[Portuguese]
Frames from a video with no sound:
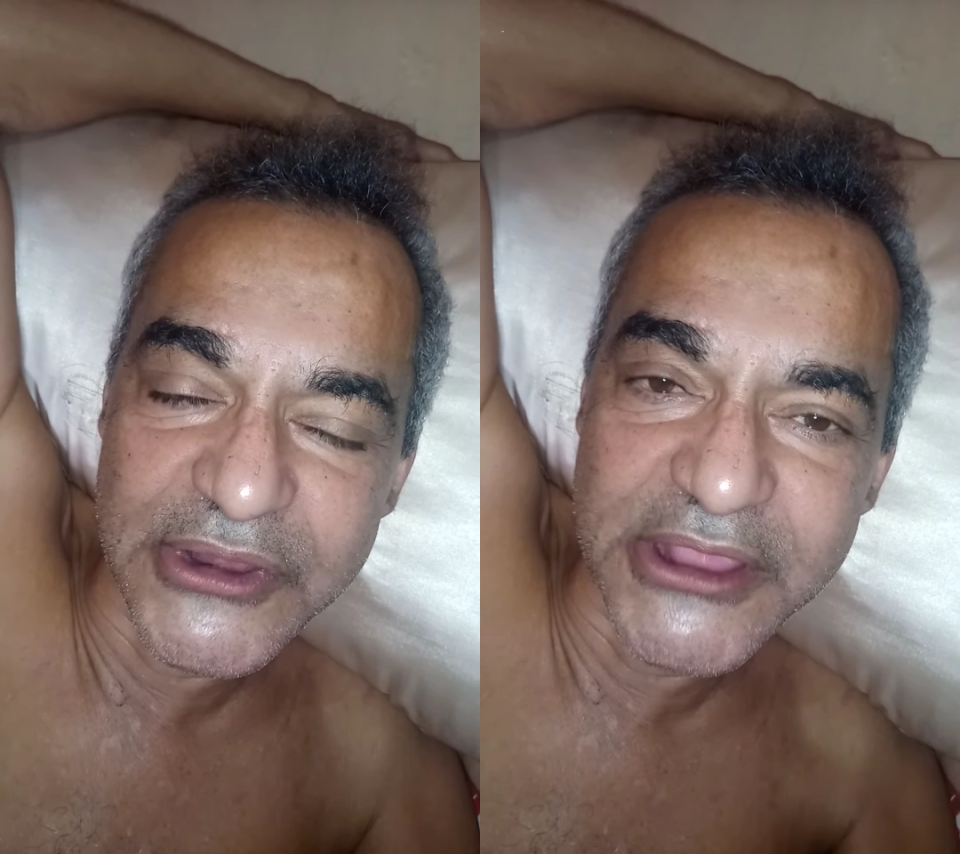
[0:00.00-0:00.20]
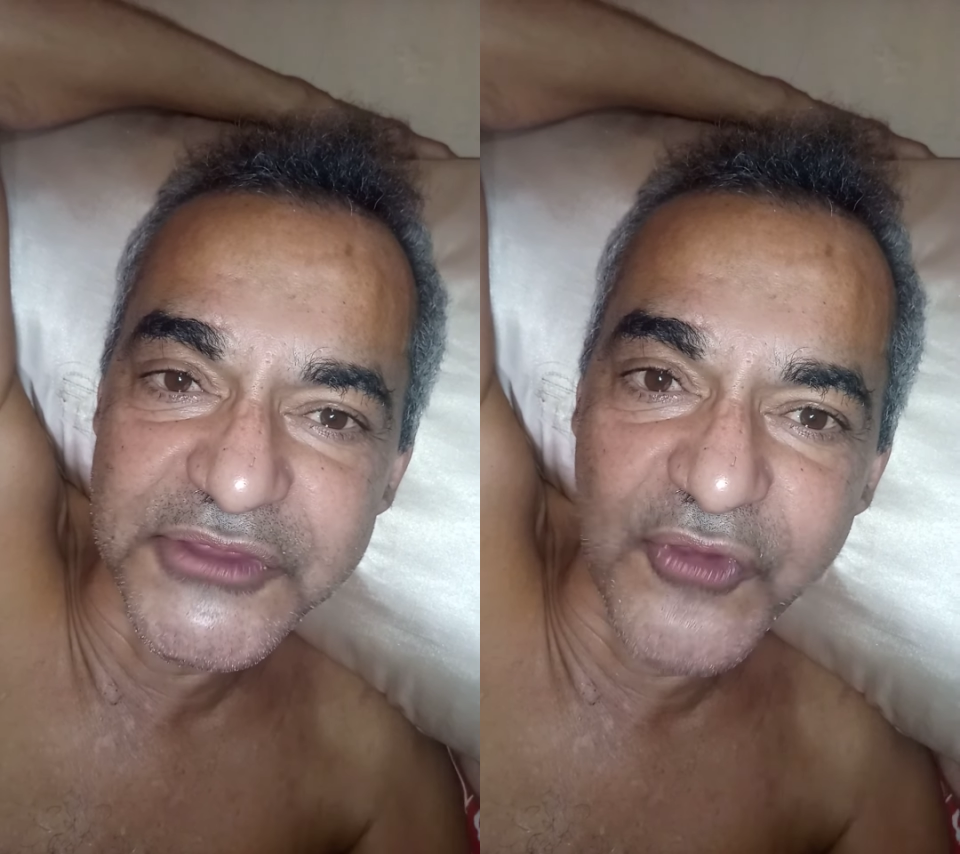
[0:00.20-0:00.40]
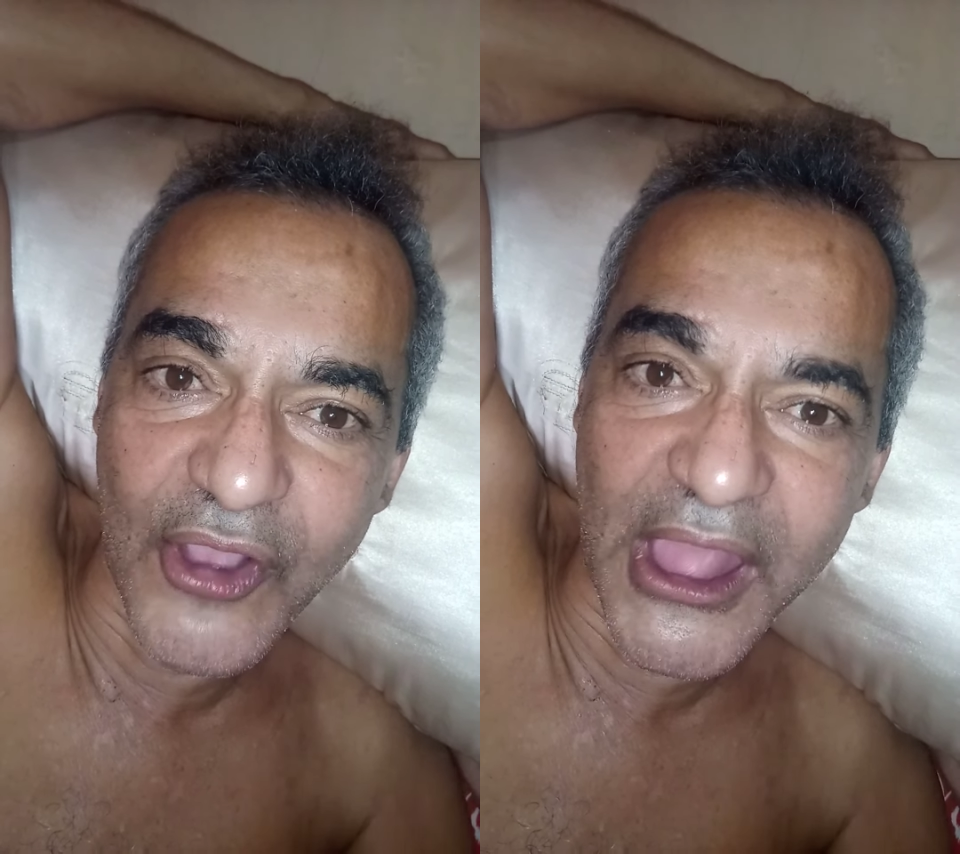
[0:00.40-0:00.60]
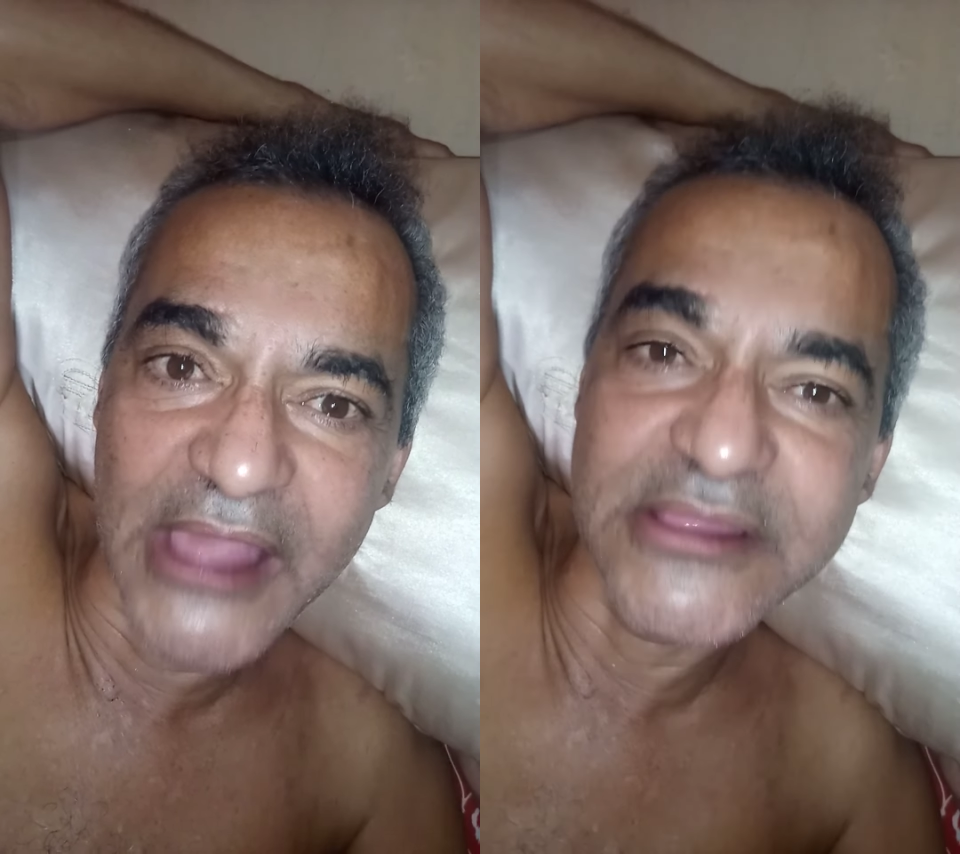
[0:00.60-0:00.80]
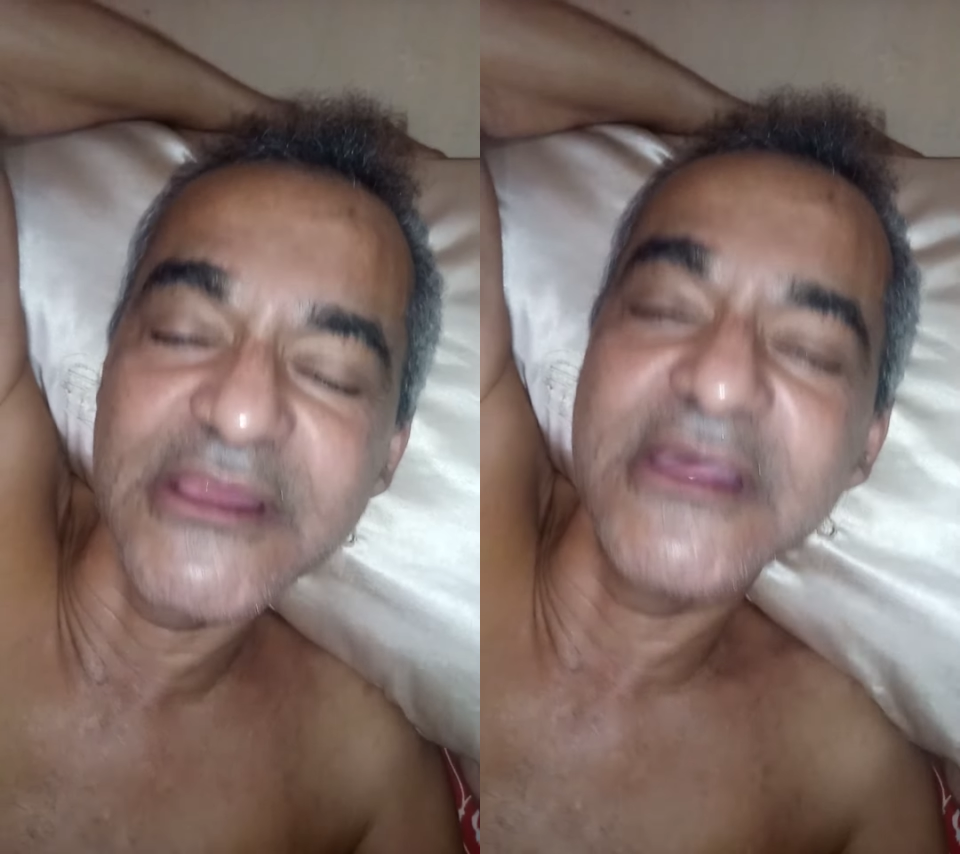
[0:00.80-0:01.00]
nem
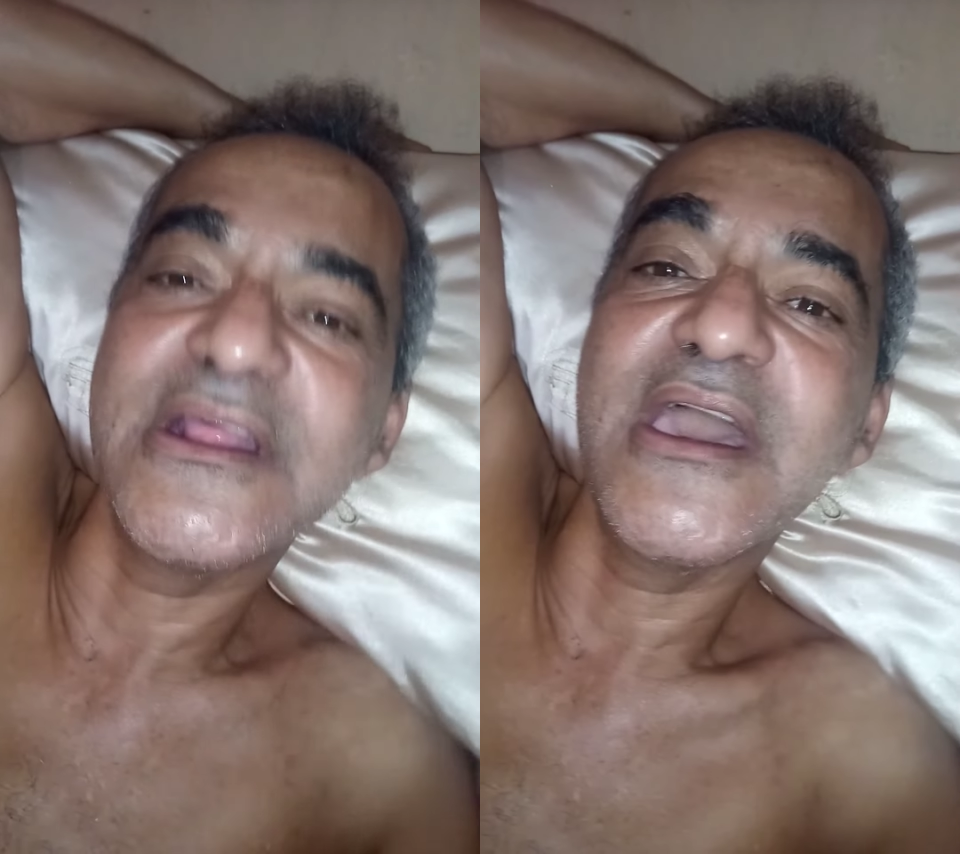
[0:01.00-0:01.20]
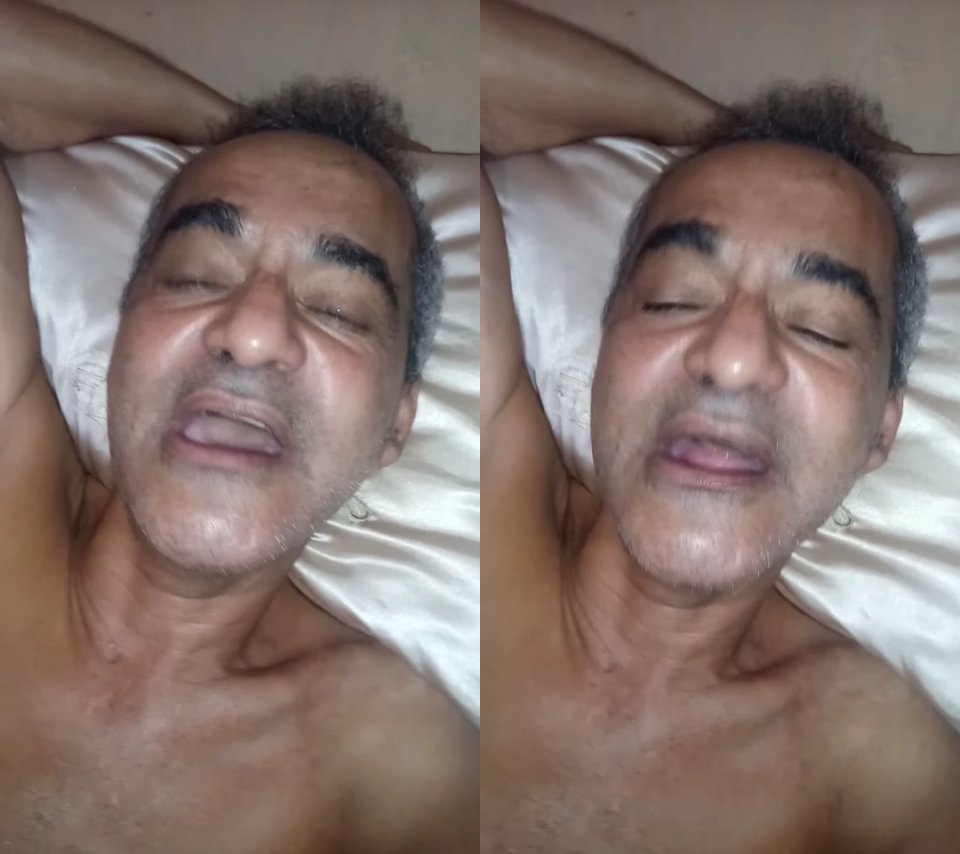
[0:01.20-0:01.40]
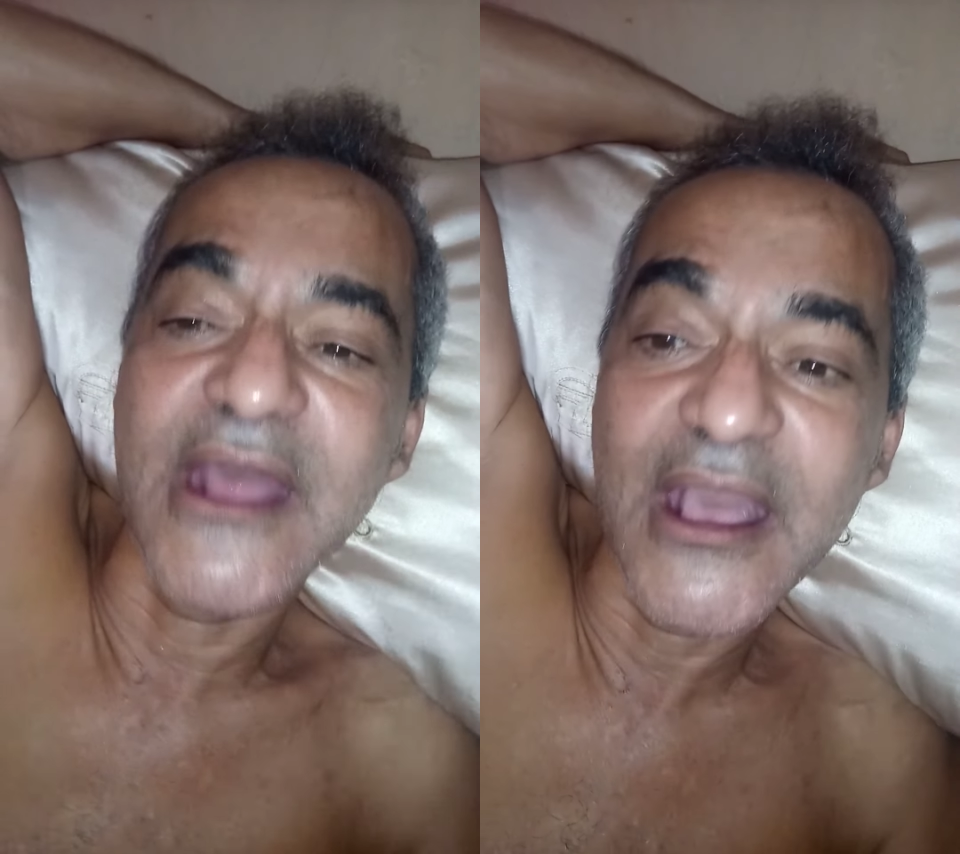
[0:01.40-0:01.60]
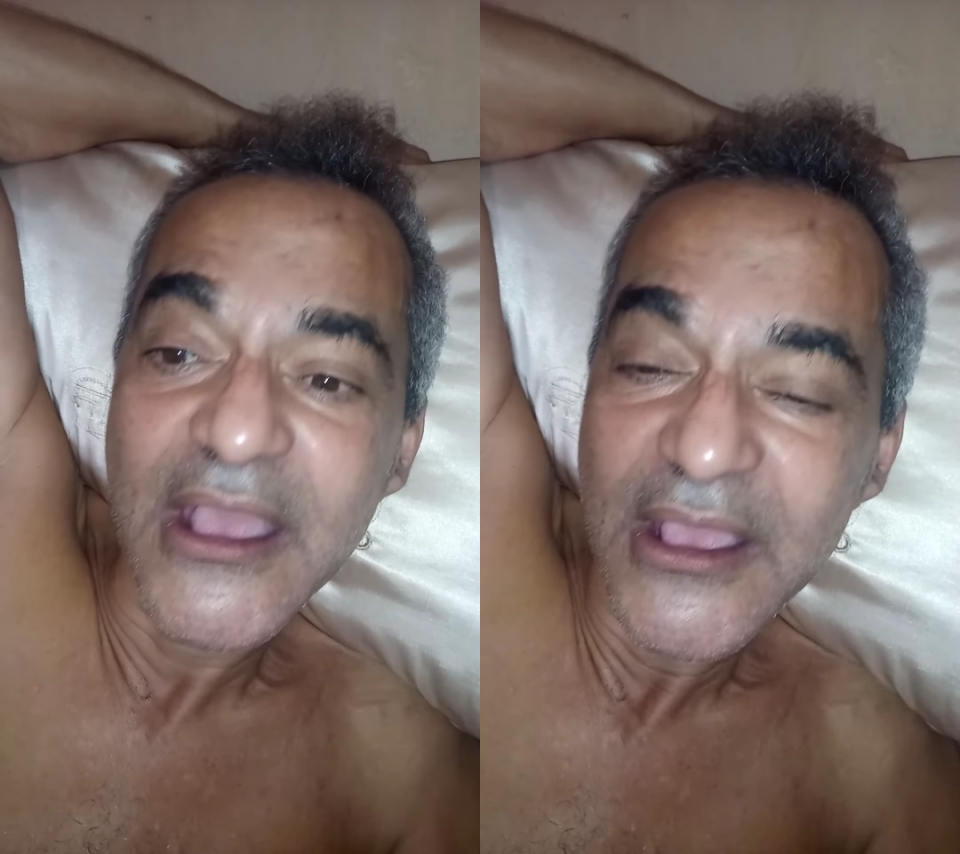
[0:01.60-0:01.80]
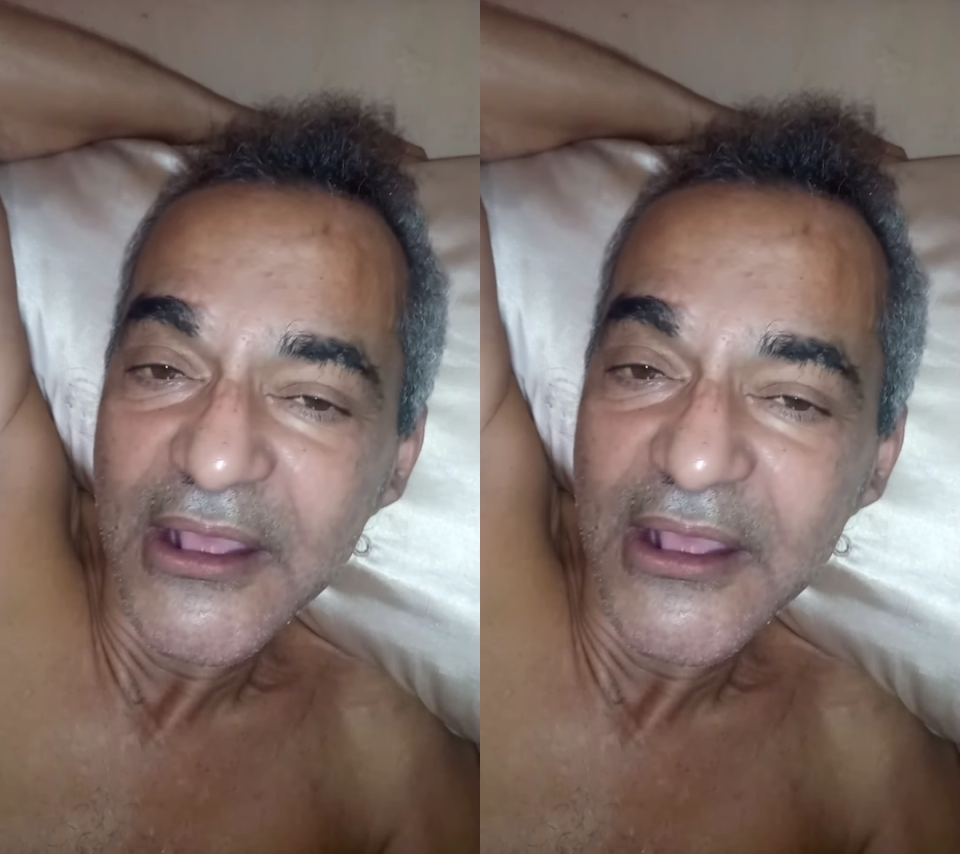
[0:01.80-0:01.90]
advogado ele era,